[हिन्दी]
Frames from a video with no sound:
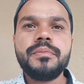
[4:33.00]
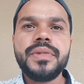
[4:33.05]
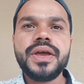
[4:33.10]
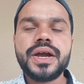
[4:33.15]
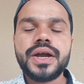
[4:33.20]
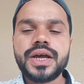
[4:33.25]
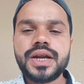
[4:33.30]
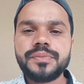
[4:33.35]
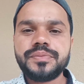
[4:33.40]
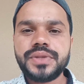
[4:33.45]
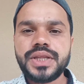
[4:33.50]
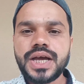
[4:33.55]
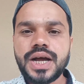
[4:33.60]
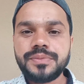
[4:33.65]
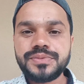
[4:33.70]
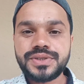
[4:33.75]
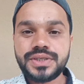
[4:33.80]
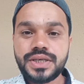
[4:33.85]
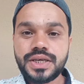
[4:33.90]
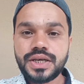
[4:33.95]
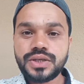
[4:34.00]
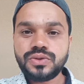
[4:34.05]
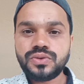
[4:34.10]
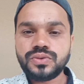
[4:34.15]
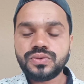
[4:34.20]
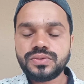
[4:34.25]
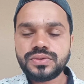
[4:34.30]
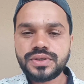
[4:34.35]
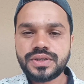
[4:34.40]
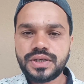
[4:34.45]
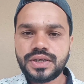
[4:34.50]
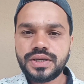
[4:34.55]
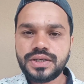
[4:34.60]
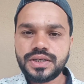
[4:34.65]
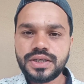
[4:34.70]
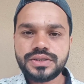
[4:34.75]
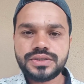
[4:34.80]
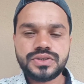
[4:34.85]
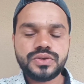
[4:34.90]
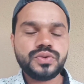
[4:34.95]
मैं अगर अपने आप से कह दूँ कि
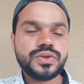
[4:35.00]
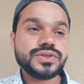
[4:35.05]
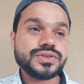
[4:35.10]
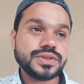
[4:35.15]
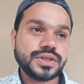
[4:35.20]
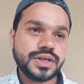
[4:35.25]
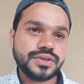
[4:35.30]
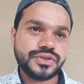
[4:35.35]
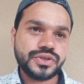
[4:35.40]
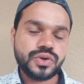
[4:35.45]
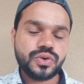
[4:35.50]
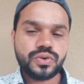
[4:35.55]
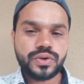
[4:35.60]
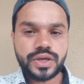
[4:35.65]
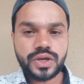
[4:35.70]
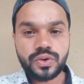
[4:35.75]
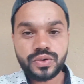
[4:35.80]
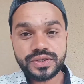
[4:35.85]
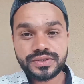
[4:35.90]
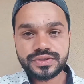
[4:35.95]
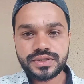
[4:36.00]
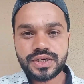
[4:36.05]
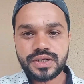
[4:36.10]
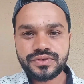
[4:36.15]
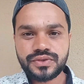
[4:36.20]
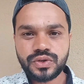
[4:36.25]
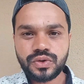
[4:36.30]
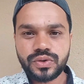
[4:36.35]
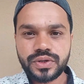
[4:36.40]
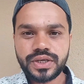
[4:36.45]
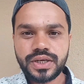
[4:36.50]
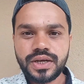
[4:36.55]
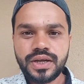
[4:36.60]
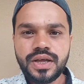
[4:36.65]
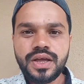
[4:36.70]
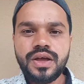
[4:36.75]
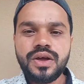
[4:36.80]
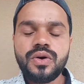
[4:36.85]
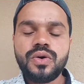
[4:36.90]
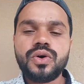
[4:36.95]
ये जो इस तरह से हो गया और इस तरह से हो गया
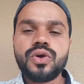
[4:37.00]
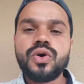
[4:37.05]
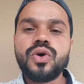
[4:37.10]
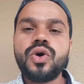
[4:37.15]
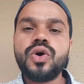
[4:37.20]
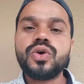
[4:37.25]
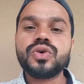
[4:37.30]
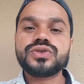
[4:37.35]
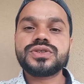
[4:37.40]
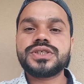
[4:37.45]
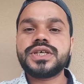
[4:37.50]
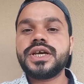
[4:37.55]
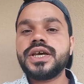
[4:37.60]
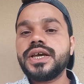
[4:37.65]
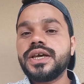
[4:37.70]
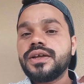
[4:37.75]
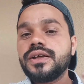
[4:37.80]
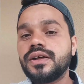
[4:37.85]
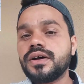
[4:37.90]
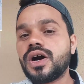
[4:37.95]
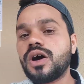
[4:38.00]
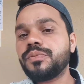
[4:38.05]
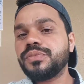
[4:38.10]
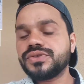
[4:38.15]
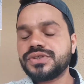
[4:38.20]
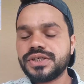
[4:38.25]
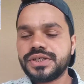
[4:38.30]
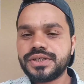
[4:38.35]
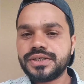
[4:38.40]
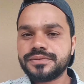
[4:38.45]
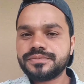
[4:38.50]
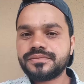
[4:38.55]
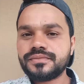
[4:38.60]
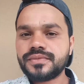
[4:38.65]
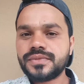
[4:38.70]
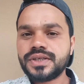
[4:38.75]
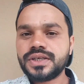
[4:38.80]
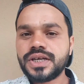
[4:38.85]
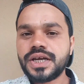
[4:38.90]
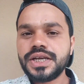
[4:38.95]
और हो उसके अपोज़िट
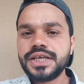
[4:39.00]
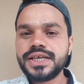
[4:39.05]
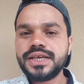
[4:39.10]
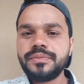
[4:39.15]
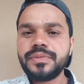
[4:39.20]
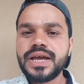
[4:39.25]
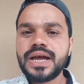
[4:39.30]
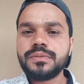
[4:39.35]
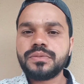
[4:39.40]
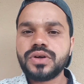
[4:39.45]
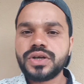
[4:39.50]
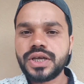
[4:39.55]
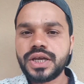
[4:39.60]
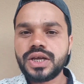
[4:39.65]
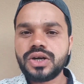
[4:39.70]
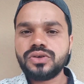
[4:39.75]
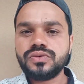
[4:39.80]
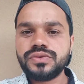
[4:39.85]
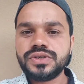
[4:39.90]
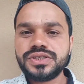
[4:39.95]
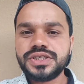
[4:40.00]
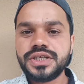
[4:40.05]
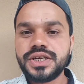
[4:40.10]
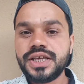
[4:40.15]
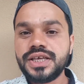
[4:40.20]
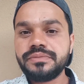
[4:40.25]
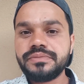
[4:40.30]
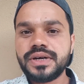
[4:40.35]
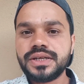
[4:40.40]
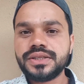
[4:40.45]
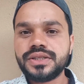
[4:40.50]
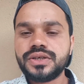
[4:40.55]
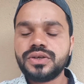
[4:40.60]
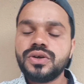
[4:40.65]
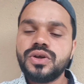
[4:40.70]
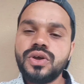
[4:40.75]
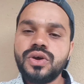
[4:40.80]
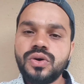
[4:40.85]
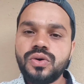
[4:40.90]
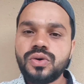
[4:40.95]
यानी कि मैं आपको कह रहा हूँ वीज़े नहीं बंद
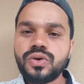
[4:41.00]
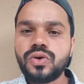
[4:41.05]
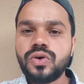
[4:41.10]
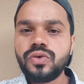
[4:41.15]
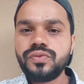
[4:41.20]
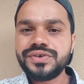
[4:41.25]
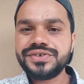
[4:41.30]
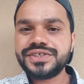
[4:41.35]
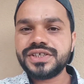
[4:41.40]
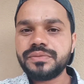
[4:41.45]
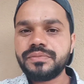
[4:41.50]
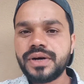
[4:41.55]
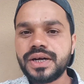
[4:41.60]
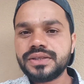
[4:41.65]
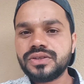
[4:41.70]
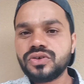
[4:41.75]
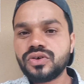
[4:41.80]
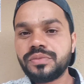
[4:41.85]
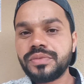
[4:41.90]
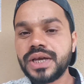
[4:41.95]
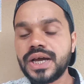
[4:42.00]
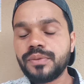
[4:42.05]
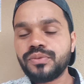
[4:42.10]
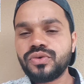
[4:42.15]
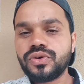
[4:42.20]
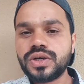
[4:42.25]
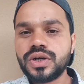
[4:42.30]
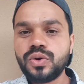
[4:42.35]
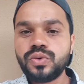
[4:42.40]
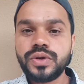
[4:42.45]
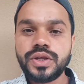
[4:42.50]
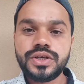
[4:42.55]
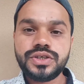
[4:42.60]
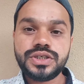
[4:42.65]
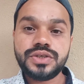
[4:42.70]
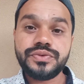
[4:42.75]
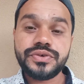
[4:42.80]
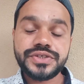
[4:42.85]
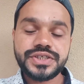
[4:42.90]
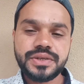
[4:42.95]
और हो वीज़े बंद हो मैं आपको कहूँ
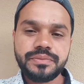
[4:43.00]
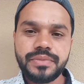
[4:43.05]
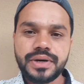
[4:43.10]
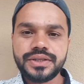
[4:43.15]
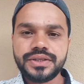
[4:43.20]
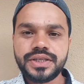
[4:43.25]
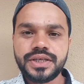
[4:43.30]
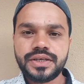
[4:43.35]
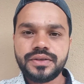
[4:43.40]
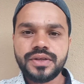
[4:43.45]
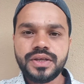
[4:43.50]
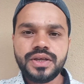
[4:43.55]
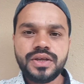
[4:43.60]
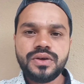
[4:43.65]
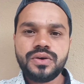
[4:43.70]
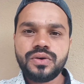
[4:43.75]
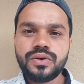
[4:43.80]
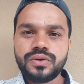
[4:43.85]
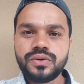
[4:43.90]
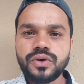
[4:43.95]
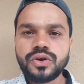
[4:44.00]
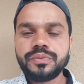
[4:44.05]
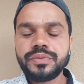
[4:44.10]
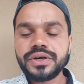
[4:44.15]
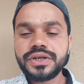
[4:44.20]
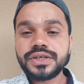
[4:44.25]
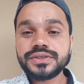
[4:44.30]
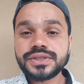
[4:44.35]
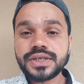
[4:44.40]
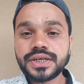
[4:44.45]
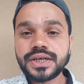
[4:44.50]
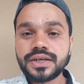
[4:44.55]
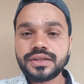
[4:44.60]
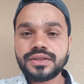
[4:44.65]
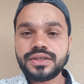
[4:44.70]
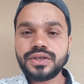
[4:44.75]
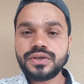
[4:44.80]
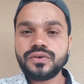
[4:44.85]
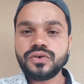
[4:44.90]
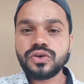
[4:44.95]
नहीं जी वीज़े बंद हैं और गवर्नमेंट ऐसा
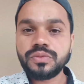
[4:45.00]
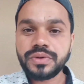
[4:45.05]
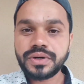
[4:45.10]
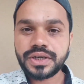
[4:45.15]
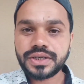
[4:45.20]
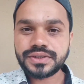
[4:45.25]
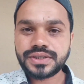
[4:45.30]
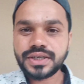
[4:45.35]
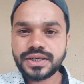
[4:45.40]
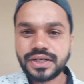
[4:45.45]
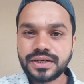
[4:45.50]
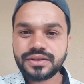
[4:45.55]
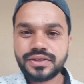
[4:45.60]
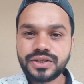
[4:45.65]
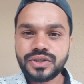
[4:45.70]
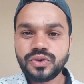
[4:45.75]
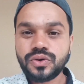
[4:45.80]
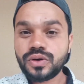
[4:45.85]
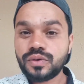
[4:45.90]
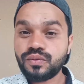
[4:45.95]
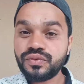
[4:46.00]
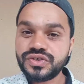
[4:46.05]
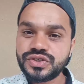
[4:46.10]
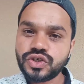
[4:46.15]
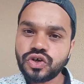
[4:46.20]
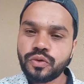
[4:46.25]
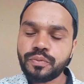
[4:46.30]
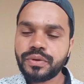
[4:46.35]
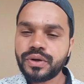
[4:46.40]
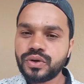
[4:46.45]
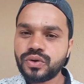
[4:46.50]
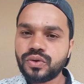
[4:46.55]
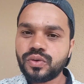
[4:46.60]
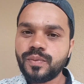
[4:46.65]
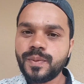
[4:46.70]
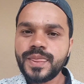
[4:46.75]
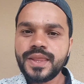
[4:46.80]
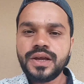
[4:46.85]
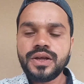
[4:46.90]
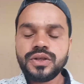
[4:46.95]
करती है गवर्नमेंट ऐसा करती है और वीज़े ओपन
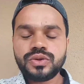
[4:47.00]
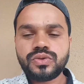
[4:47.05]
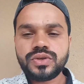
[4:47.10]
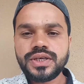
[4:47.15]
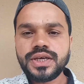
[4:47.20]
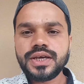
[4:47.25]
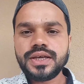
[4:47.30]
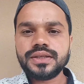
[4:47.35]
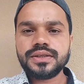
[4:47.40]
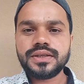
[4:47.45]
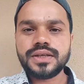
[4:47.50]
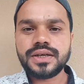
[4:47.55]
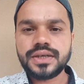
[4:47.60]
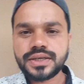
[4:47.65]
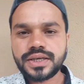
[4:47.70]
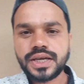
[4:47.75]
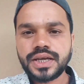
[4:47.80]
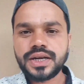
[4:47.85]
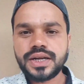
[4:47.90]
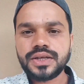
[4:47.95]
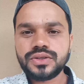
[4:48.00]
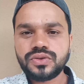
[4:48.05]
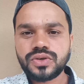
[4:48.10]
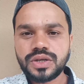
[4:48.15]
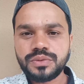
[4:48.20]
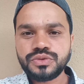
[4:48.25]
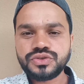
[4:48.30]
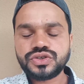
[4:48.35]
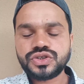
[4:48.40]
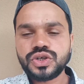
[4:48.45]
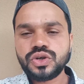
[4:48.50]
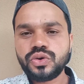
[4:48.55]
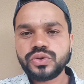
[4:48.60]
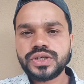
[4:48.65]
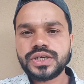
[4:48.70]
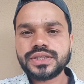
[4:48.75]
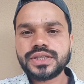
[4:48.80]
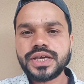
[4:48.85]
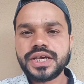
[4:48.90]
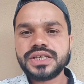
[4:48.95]
हो तो ये कहना थोड़ा मुश्किल हो
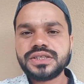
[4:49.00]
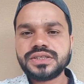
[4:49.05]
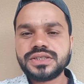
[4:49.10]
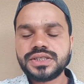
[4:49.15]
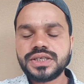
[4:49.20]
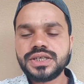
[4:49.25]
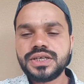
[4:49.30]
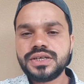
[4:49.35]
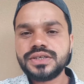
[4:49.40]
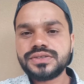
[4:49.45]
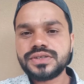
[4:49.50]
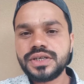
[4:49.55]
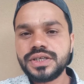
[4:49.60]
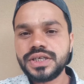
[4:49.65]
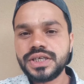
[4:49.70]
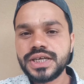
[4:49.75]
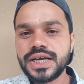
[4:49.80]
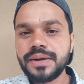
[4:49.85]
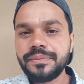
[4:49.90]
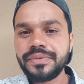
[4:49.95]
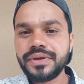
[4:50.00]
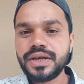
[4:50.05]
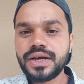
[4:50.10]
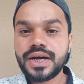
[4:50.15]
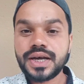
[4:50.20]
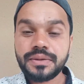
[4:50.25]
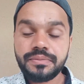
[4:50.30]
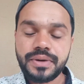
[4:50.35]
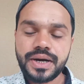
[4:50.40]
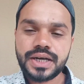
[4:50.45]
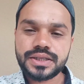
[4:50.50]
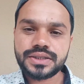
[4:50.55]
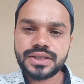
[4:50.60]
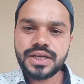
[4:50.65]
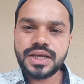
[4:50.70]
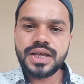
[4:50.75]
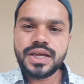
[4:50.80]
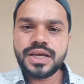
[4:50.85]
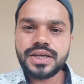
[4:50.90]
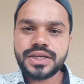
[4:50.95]
जाता है इसलिए इसलिए यहाँ पर हर बात
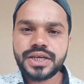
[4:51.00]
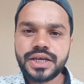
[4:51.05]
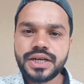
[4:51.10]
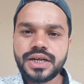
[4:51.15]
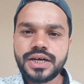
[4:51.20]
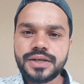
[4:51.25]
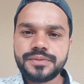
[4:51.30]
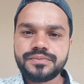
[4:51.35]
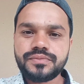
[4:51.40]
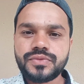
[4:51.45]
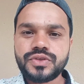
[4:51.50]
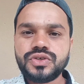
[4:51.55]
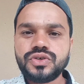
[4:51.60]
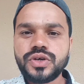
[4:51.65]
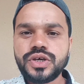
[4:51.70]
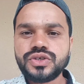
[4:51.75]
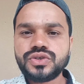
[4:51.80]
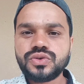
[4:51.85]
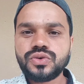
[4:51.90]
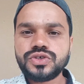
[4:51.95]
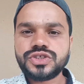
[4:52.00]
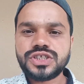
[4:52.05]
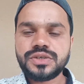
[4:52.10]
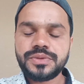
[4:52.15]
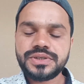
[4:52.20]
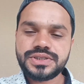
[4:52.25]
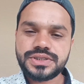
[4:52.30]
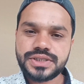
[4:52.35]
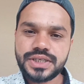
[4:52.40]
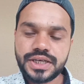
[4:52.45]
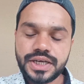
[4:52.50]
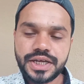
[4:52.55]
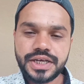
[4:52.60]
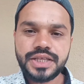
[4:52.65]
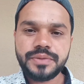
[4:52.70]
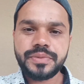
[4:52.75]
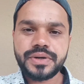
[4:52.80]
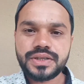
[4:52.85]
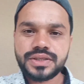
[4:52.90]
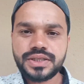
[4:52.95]
कहना जो है सोच समझ के
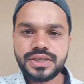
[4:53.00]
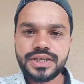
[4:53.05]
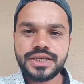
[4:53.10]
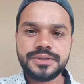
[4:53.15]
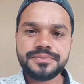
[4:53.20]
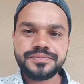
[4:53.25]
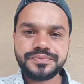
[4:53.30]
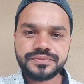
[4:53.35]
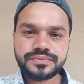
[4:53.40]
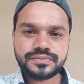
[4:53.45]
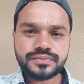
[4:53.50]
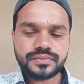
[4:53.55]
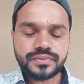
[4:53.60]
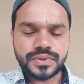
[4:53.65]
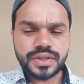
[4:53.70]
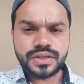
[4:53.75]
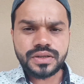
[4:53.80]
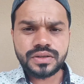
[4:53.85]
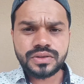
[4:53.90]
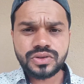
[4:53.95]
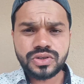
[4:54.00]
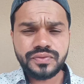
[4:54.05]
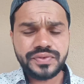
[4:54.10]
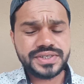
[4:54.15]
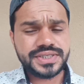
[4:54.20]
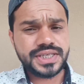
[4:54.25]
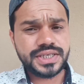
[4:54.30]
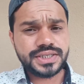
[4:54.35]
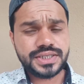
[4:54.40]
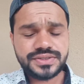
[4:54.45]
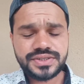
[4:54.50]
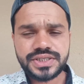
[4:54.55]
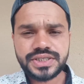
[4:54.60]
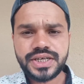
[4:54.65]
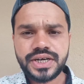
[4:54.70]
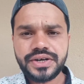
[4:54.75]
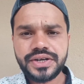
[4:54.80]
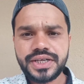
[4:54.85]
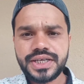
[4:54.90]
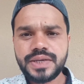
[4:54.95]
कहनी पड़ती है तो वीज़े किसी
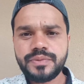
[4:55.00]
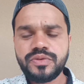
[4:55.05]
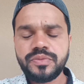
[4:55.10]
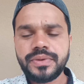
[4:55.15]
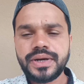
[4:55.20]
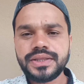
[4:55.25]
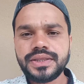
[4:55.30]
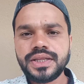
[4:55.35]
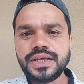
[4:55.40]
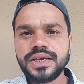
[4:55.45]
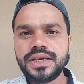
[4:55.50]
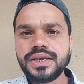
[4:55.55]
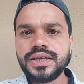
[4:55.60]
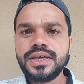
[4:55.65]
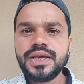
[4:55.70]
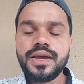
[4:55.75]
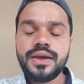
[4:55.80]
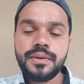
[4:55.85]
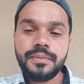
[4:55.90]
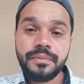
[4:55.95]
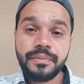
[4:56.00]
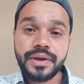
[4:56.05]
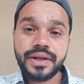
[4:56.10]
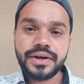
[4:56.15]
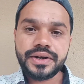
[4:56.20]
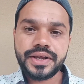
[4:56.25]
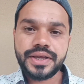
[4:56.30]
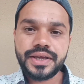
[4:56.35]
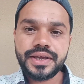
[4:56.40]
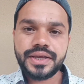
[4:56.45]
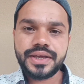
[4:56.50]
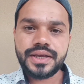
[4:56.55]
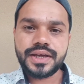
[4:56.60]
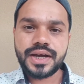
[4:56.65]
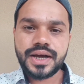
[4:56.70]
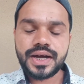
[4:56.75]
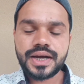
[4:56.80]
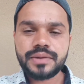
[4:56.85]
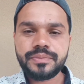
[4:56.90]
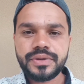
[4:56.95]
कंट्री के भी बंद नहीं है मिल रहे हैं
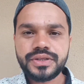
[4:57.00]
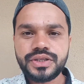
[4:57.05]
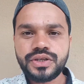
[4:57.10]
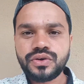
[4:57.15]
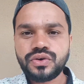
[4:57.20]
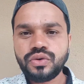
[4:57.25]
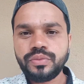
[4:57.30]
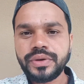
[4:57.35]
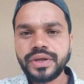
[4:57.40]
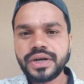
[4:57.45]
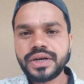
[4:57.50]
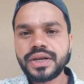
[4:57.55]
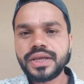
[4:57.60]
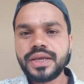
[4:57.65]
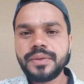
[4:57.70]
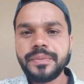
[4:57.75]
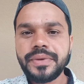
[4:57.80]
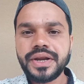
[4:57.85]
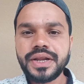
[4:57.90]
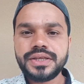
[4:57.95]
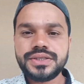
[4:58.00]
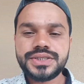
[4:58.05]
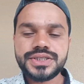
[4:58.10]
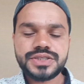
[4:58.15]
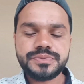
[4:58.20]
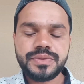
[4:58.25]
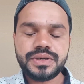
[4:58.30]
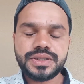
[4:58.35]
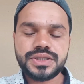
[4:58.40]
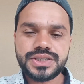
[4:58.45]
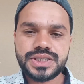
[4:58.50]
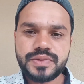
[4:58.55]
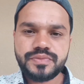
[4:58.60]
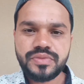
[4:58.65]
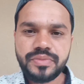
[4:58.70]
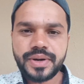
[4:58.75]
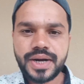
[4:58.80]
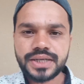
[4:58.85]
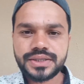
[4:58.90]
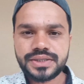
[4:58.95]
हर बंदे को मिल रहे हैं मैंने जिस बंदे से
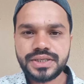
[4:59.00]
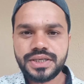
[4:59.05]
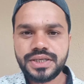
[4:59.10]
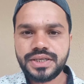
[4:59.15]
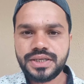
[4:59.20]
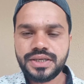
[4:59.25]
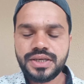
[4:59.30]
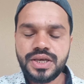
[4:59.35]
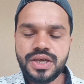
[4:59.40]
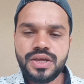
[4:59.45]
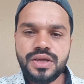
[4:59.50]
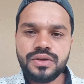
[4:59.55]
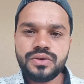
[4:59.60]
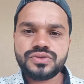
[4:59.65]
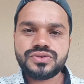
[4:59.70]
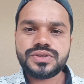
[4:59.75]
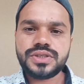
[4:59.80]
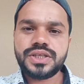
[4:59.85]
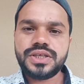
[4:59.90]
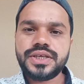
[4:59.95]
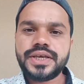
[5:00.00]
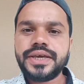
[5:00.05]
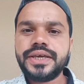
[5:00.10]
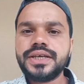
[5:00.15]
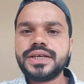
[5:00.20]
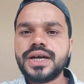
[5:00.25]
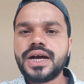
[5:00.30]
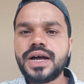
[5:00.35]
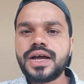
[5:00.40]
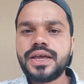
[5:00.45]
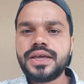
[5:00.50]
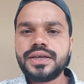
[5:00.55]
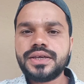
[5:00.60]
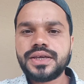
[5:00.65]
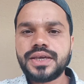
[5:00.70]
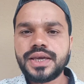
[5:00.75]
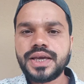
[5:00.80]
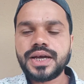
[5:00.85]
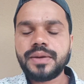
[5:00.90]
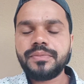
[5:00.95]
भी बात की है उसने यही कहा है
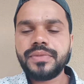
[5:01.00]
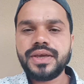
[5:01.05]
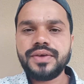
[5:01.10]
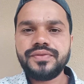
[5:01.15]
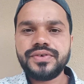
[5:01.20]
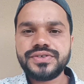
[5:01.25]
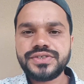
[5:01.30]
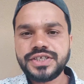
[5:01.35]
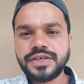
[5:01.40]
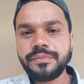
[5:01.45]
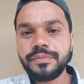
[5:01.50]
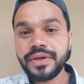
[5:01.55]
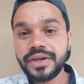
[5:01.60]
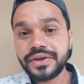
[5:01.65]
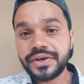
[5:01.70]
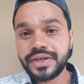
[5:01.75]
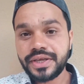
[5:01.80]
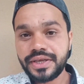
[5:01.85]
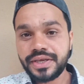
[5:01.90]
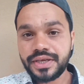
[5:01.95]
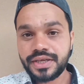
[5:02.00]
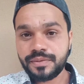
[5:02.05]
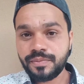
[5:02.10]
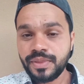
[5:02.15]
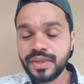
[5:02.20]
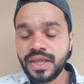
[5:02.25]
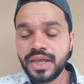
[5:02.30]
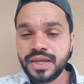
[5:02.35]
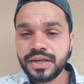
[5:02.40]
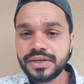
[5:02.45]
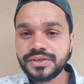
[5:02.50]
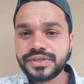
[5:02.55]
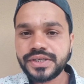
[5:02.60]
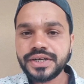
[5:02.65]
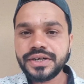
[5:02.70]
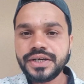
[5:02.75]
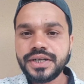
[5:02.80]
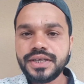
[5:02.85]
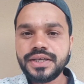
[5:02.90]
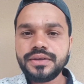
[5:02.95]
कि हमें वीज़े मिल रहे हैं
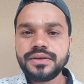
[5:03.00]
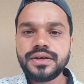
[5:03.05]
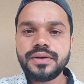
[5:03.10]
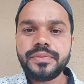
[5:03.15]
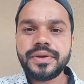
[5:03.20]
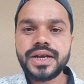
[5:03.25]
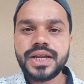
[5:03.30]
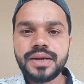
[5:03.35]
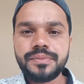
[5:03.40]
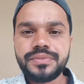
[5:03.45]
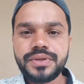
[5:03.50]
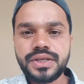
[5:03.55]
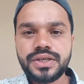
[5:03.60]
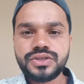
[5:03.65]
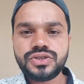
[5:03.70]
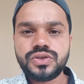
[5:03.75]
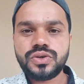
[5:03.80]
रिसेंटली मैंने अपनी